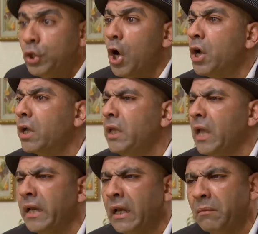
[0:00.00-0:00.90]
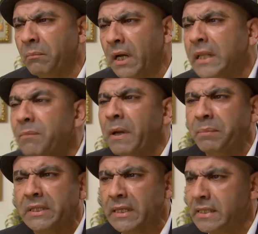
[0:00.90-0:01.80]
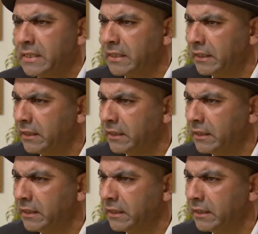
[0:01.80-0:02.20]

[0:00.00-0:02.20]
ابني دج يا نجمة دايما بتنسي